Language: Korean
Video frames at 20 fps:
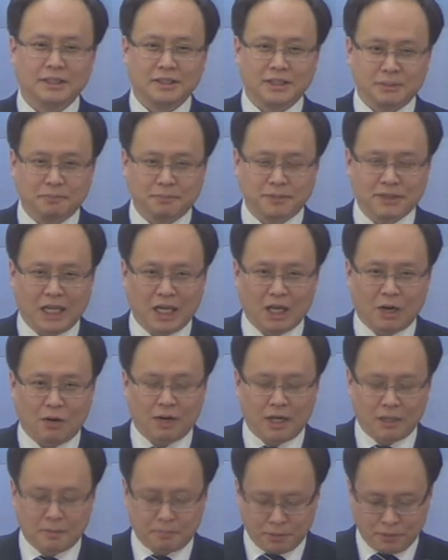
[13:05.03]

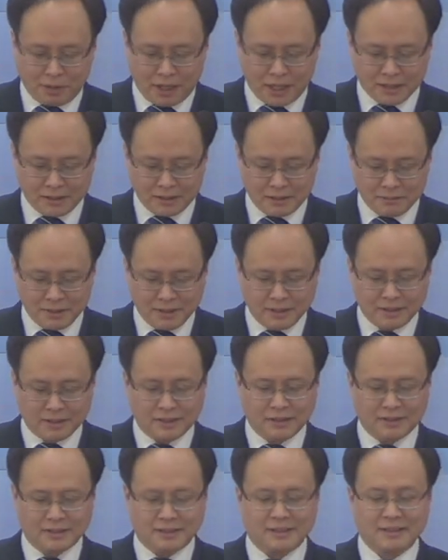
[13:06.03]
십자가와 교화를
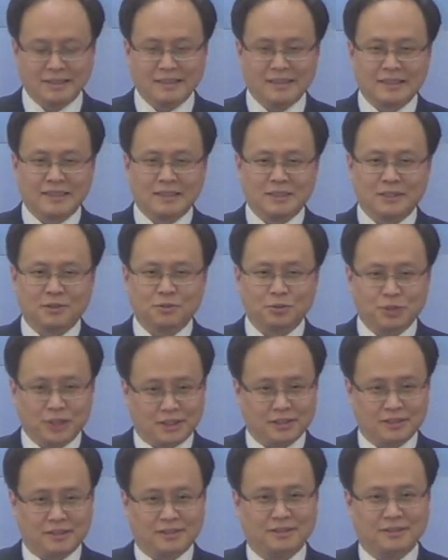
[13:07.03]
믿는
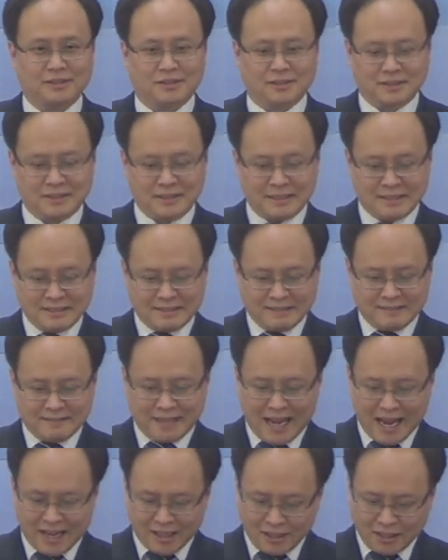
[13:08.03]
우리들은
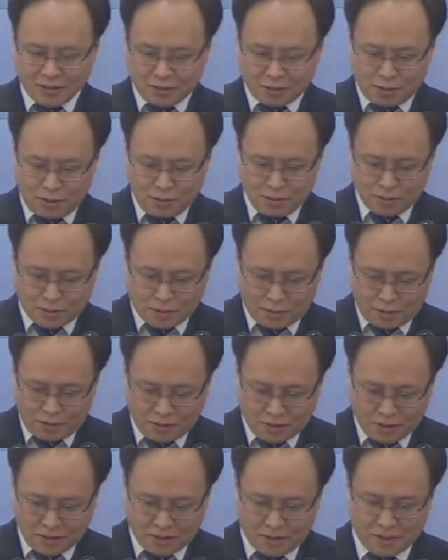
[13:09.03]
나를
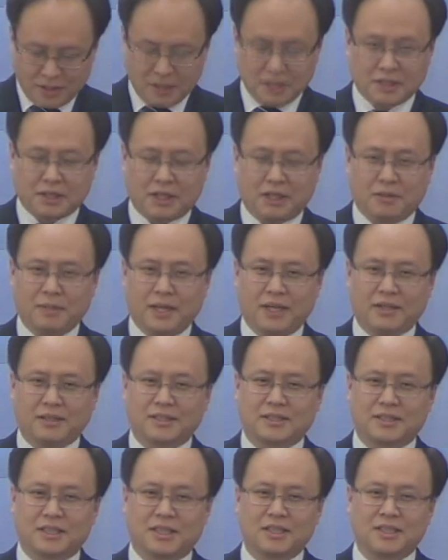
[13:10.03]
꽁꽁
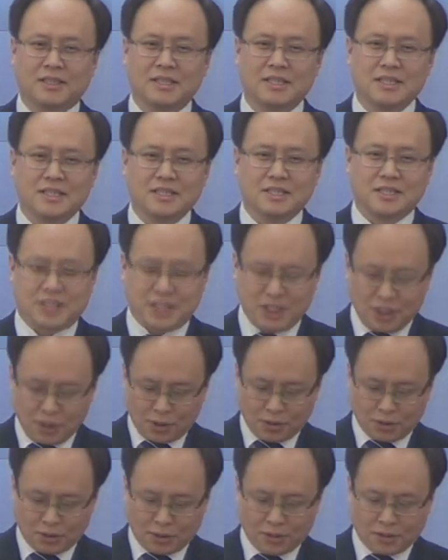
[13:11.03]
얼거매어서
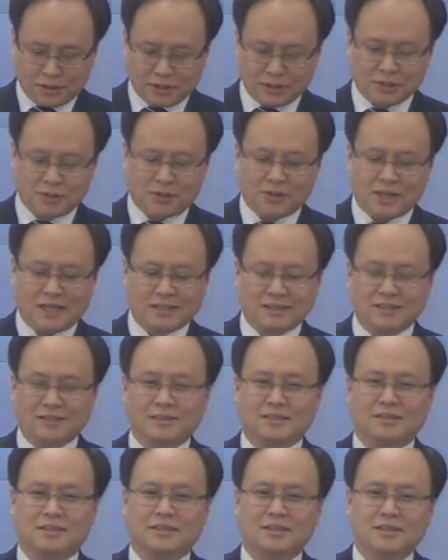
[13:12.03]
지옥으로 끌고
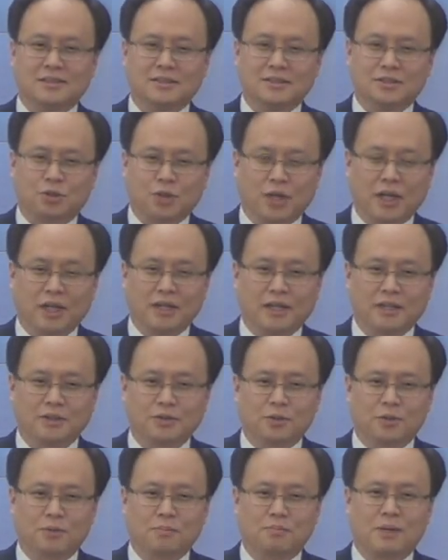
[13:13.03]
가는 죄의
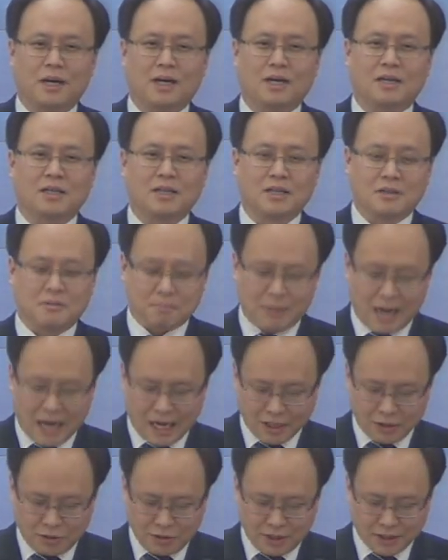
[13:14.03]
속박,
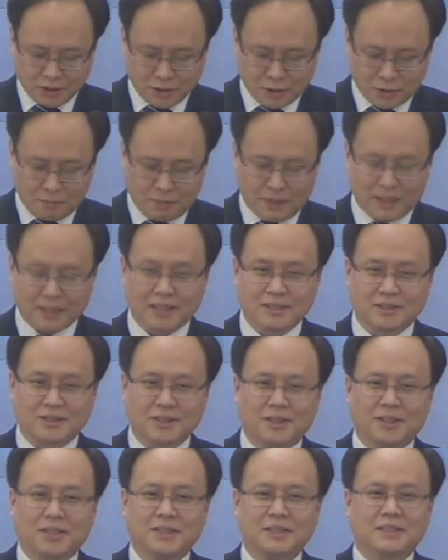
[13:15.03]
마귀의
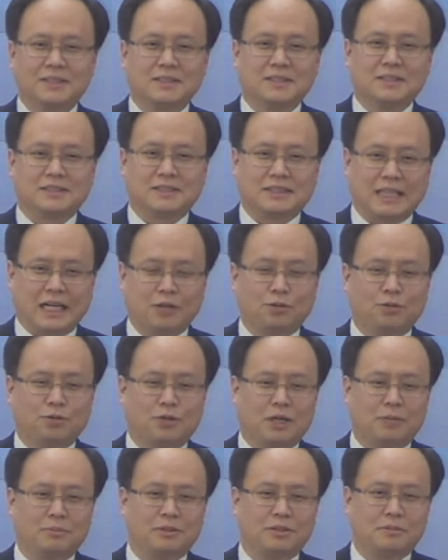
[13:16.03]
속박에서
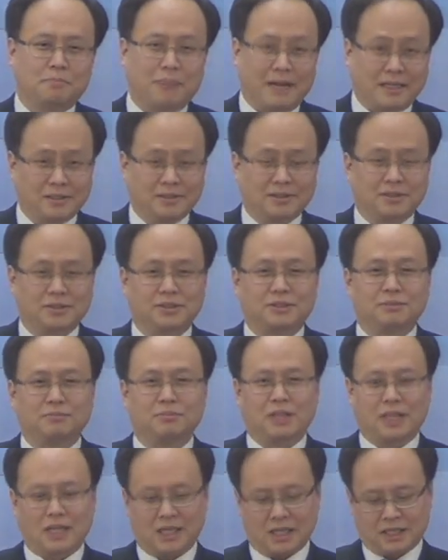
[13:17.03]
자유함을 받은
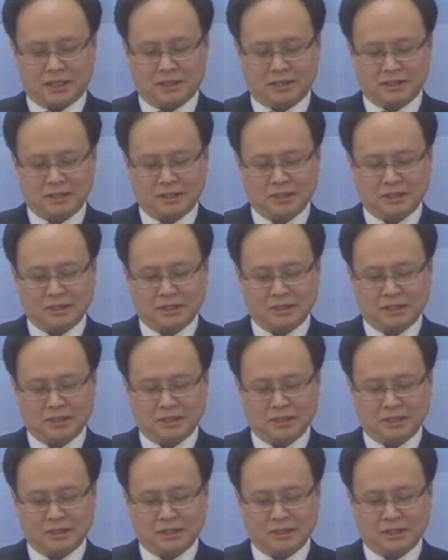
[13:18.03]
것입니다.